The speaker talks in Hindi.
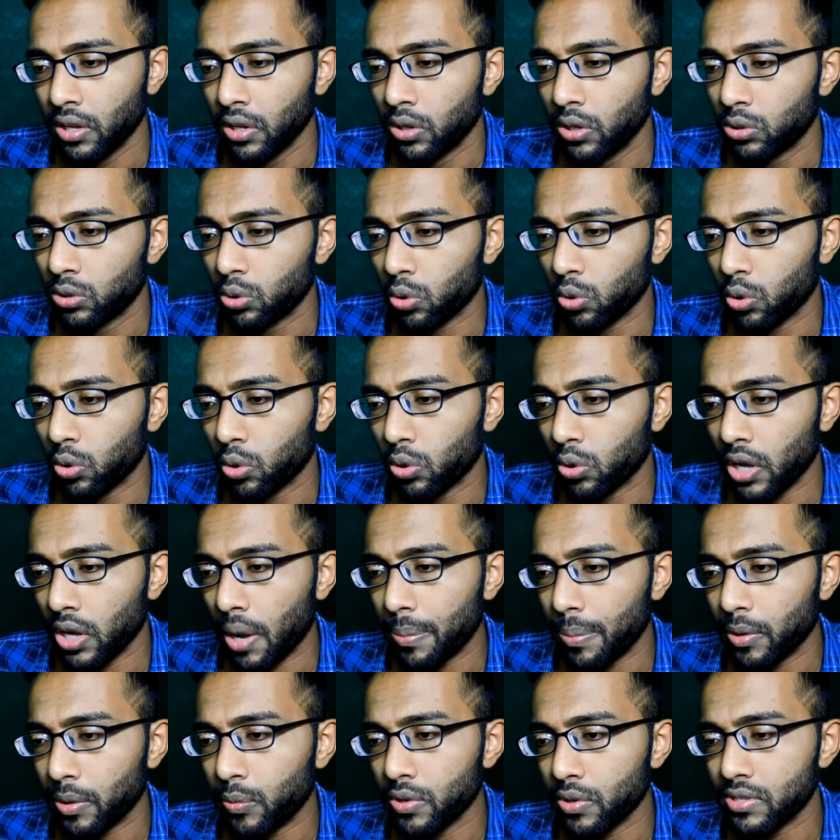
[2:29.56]
तो यहाँ
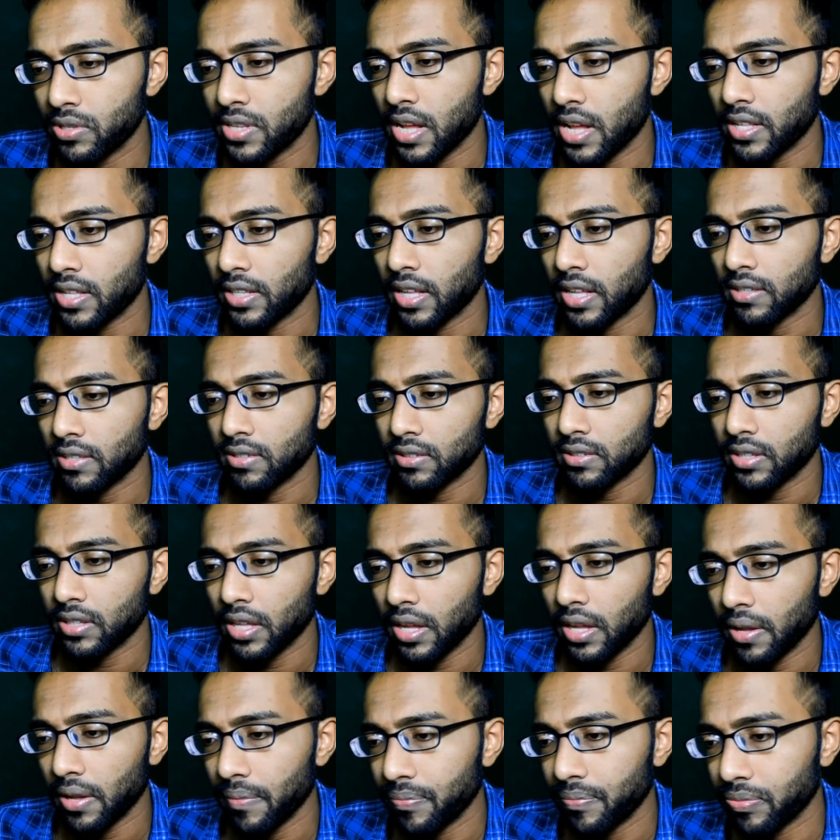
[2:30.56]
पे क्विज जाते देख सकते
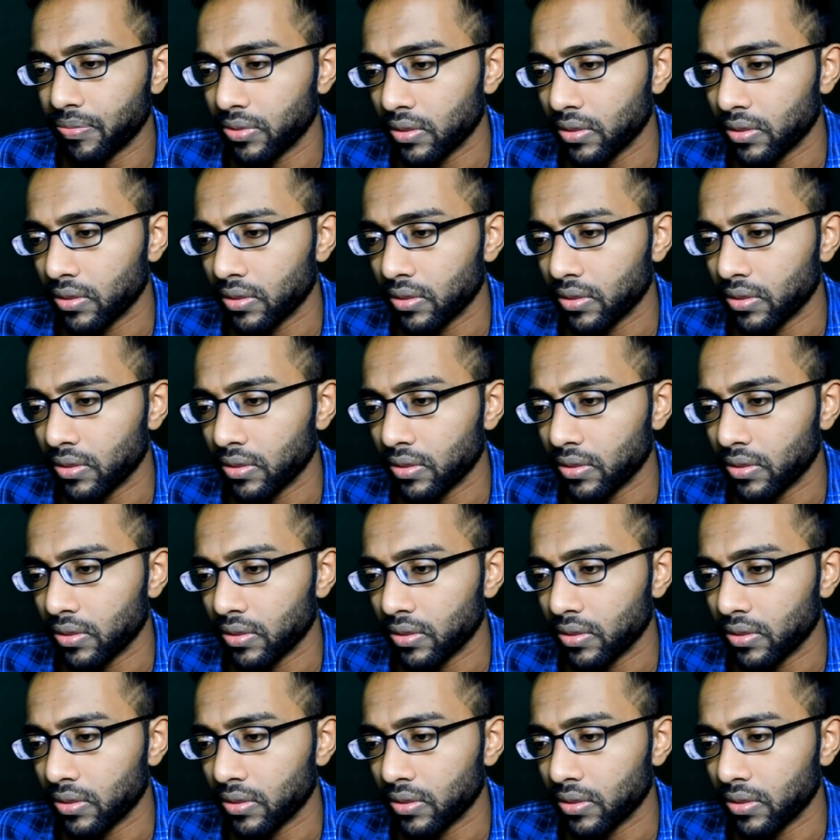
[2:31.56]
हैं